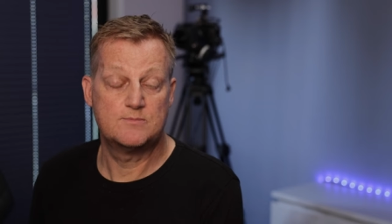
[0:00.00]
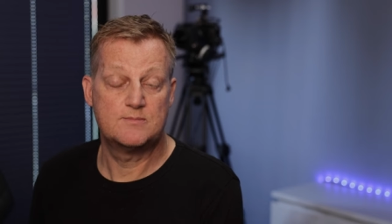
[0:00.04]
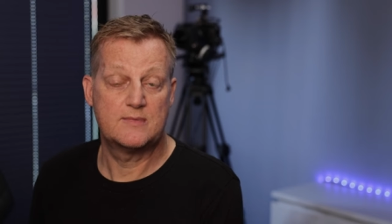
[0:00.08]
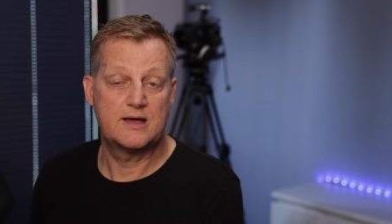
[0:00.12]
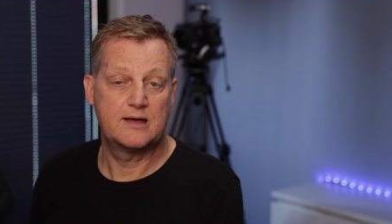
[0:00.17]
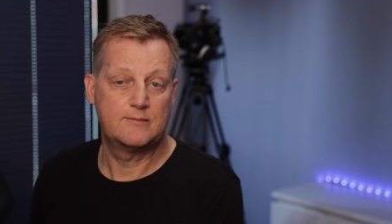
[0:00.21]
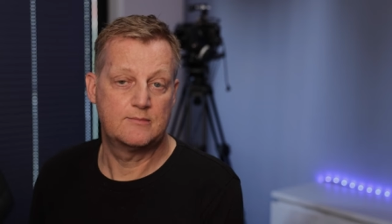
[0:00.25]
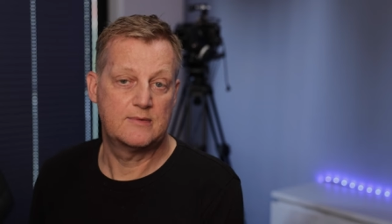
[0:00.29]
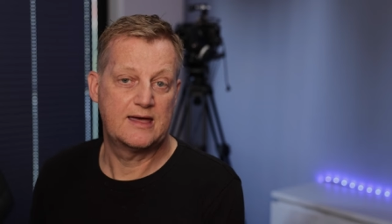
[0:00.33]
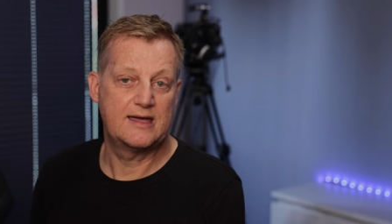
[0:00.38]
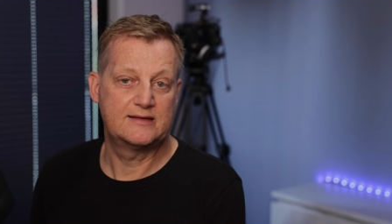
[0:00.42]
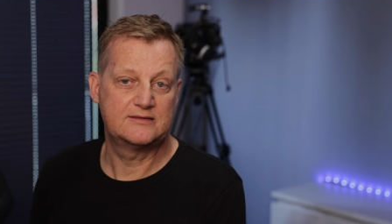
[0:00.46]

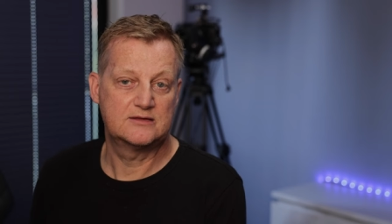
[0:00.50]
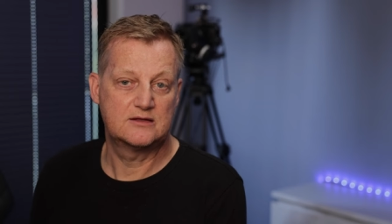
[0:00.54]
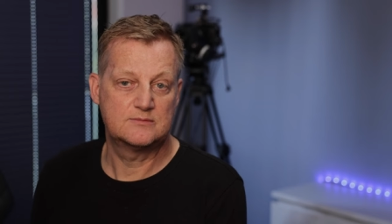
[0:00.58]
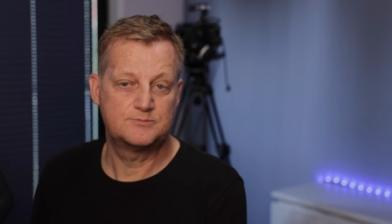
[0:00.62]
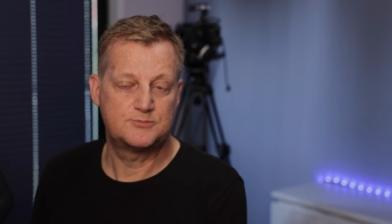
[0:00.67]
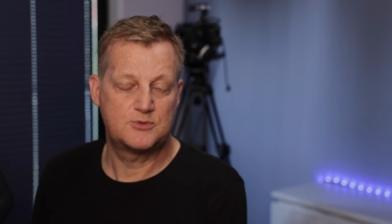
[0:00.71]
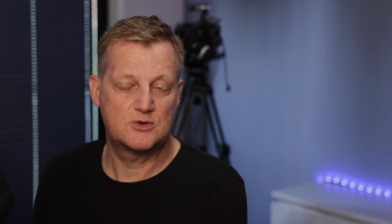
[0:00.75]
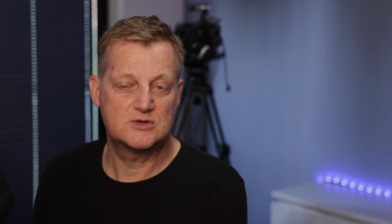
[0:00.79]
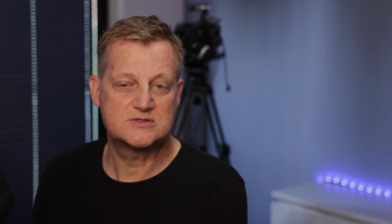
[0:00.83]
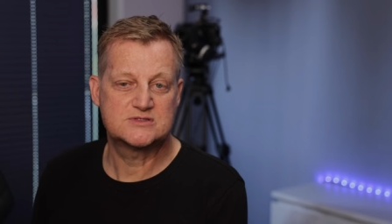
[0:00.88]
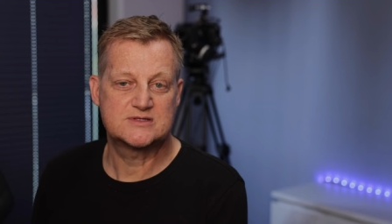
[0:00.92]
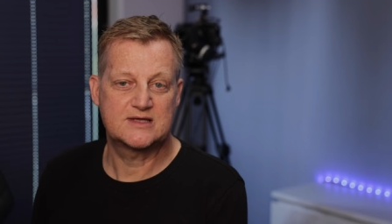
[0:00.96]
meinem eigenen
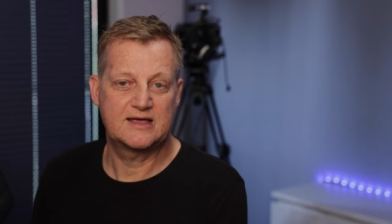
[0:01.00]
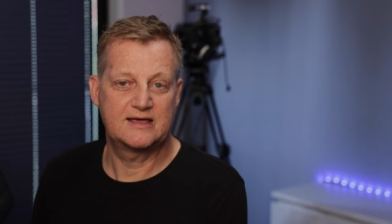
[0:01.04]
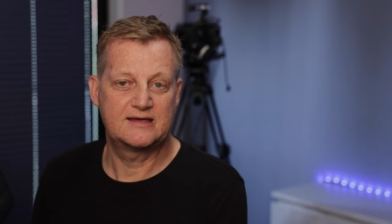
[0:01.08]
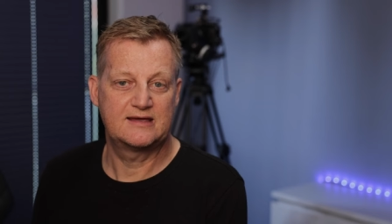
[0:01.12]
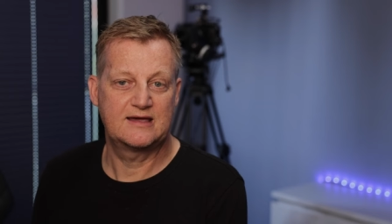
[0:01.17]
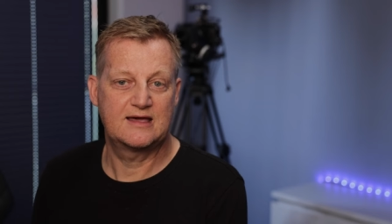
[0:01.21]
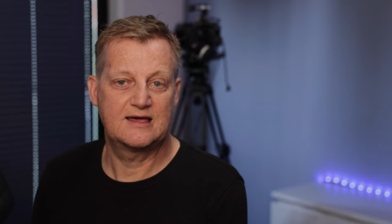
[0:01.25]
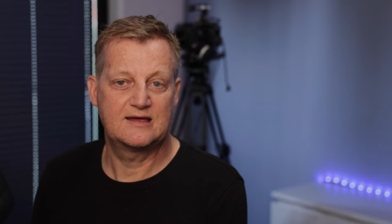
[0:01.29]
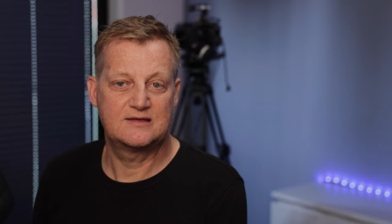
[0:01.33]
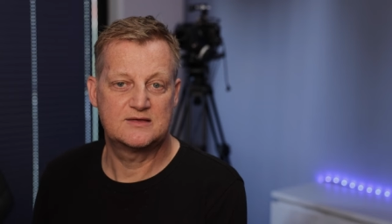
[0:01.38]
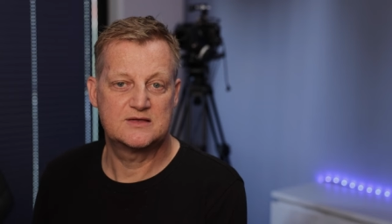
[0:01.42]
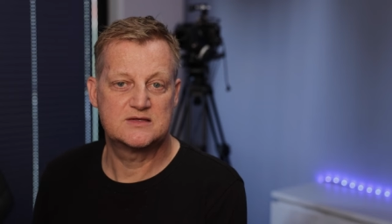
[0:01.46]

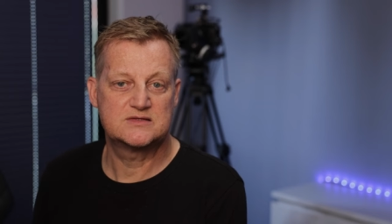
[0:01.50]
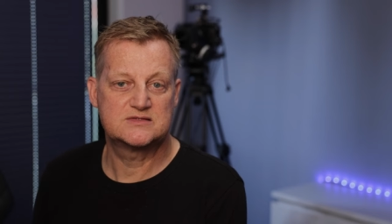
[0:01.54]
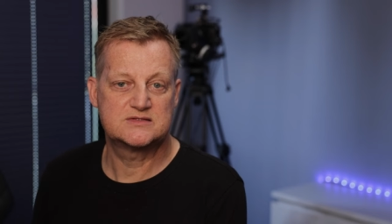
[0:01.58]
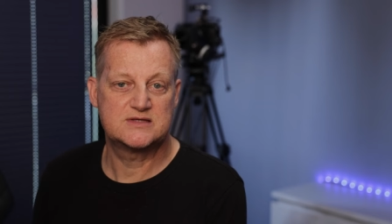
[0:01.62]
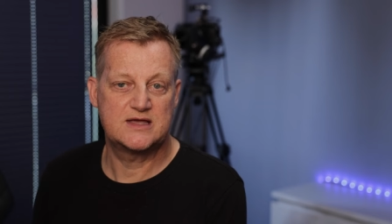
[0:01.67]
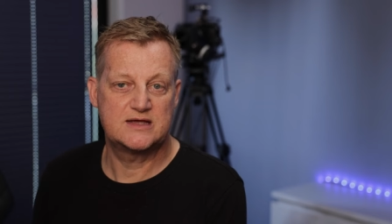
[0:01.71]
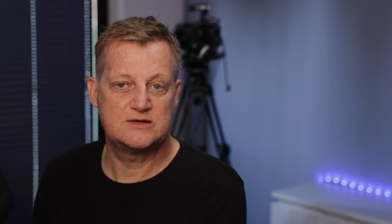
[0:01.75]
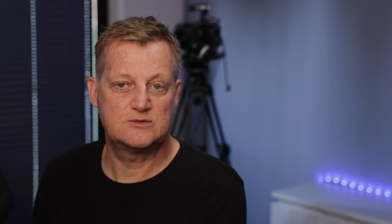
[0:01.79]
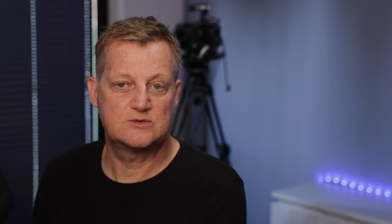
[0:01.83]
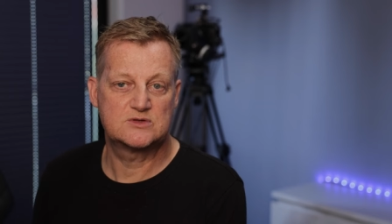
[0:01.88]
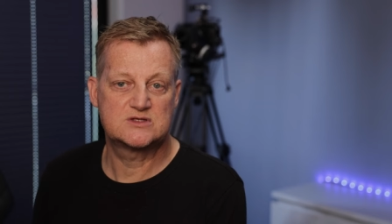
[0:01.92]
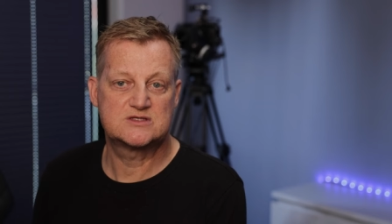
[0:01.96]
Posteingang
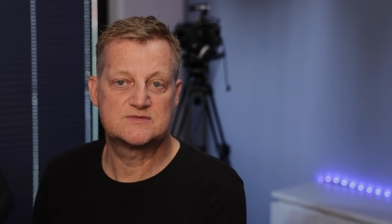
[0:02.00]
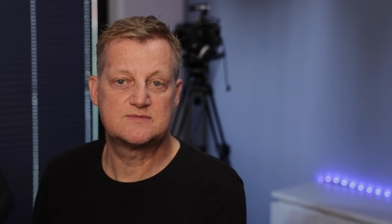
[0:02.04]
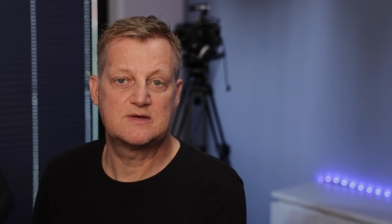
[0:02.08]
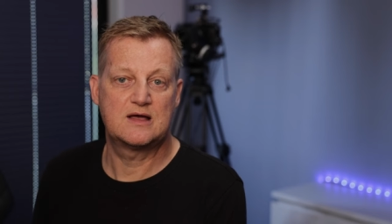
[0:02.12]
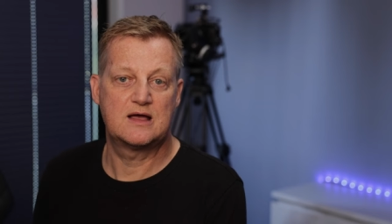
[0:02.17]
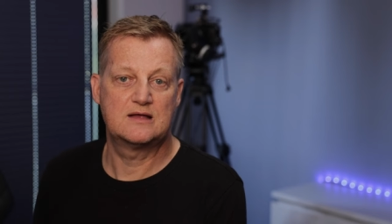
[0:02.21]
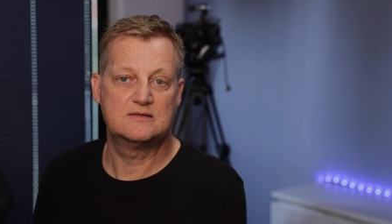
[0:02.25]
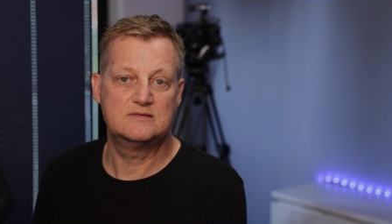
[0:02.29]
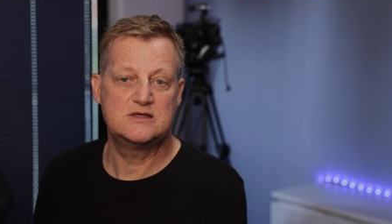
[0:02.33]
gesehen und zwar